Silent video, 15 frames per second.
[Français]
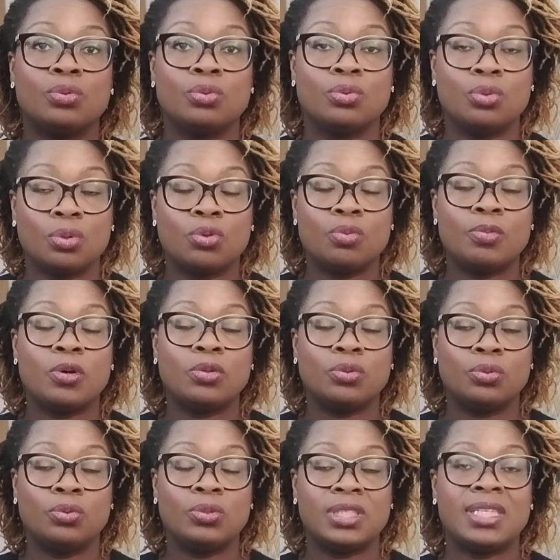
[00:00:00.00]
document
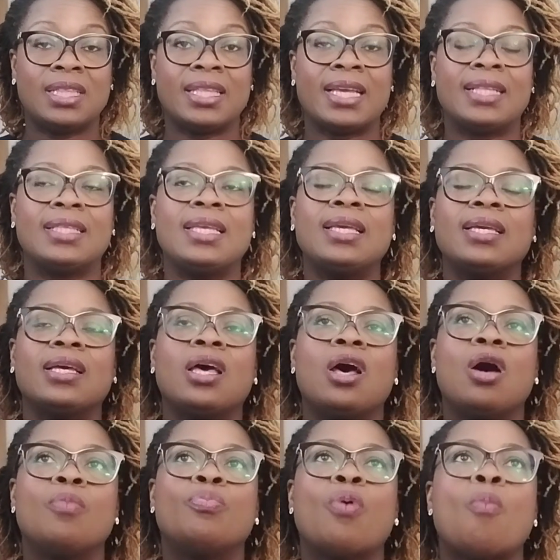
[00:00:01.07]
de dossier technique
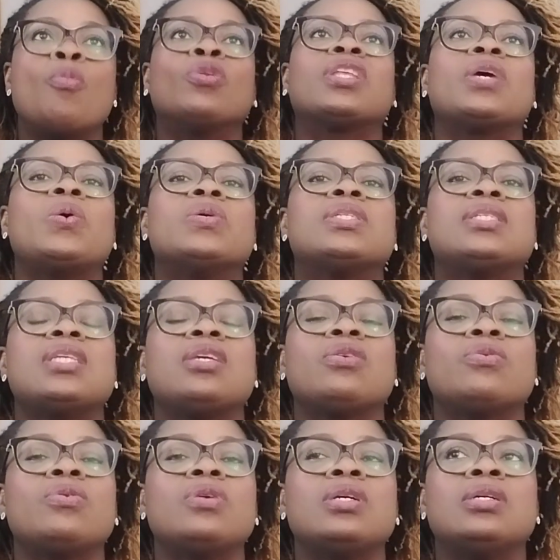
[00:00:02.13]
pour montrer aussi
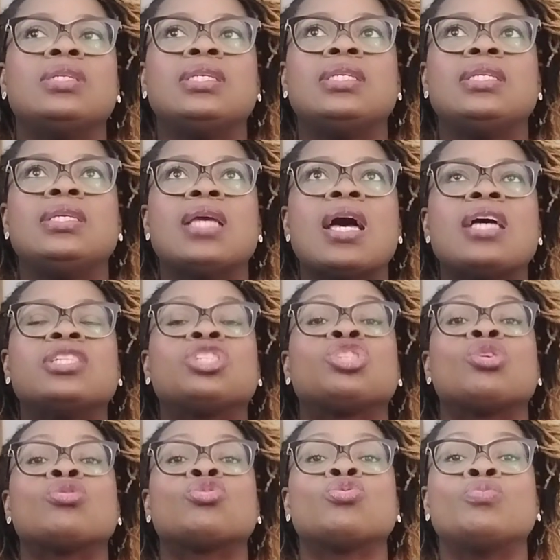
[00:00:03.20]
qu'il y a un
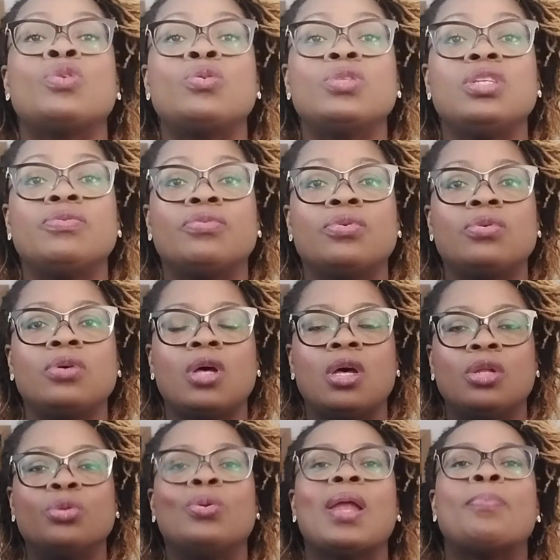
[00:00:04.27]
changement au niveau
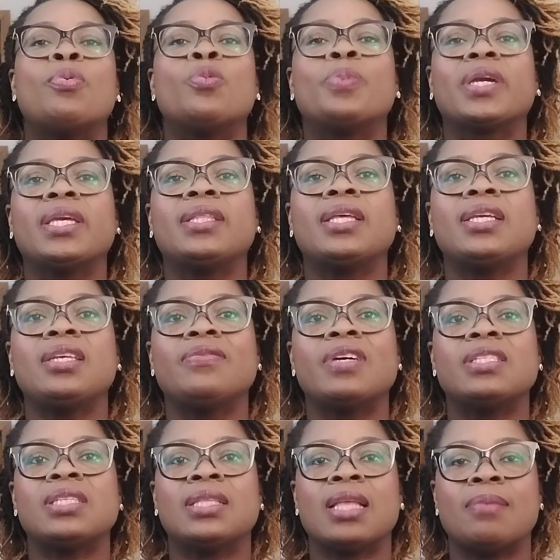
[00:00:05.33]
de la propriété qui
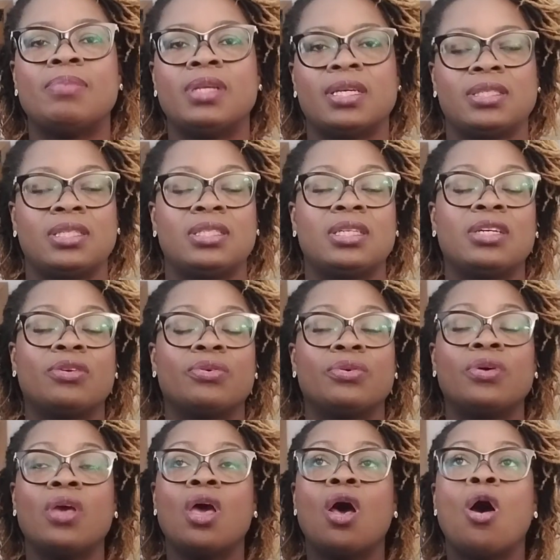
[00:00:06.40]
va s'établir. C'est-à-dire
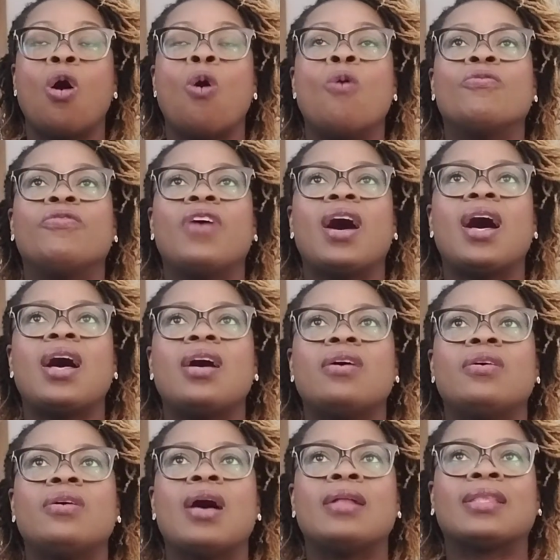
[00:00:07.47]
qu'on va,
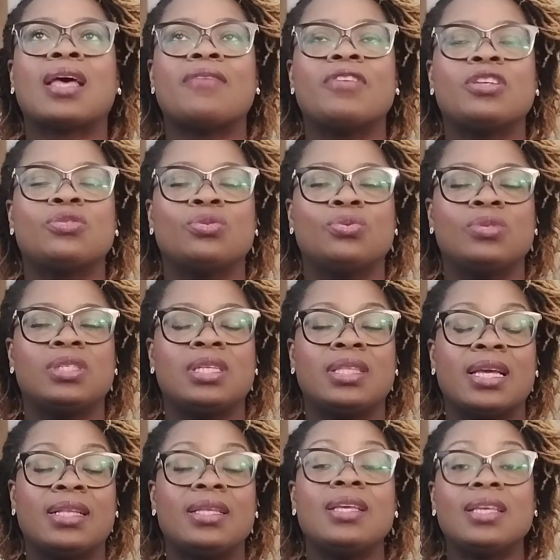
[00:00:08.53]
euh, à travers ce dossier
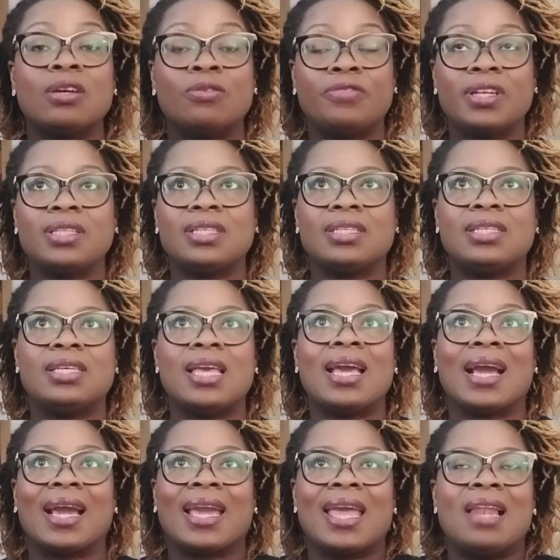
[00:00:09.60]
technique, en fait, qui
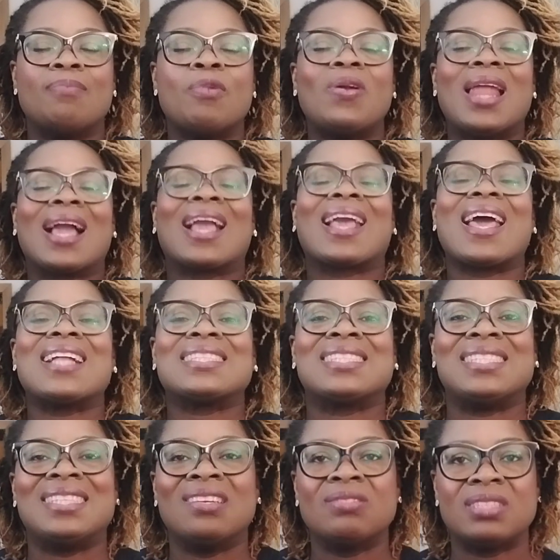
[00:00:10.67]
est réellement la carte
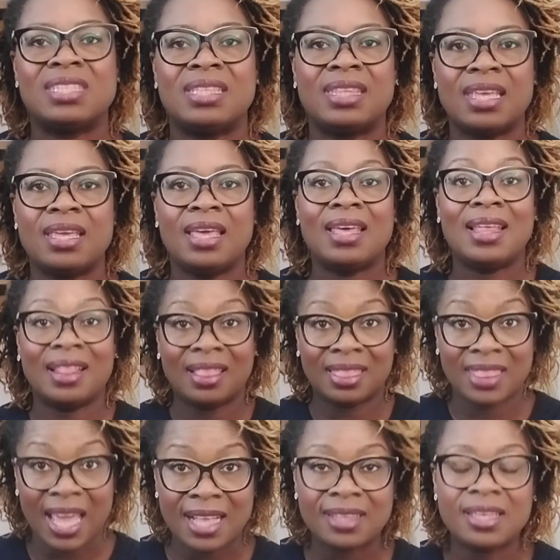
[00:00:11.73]
d'identité
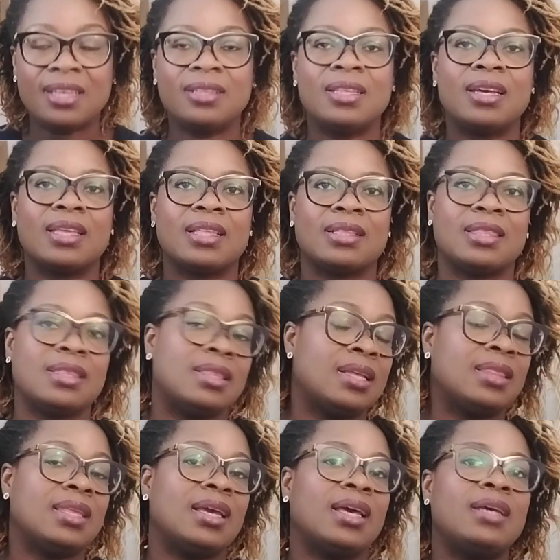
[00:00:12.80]
technique
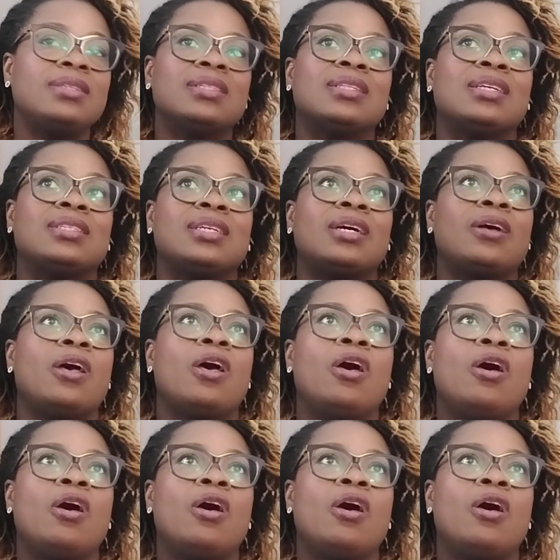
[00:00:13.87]
d'un terrain, c'est-à-dire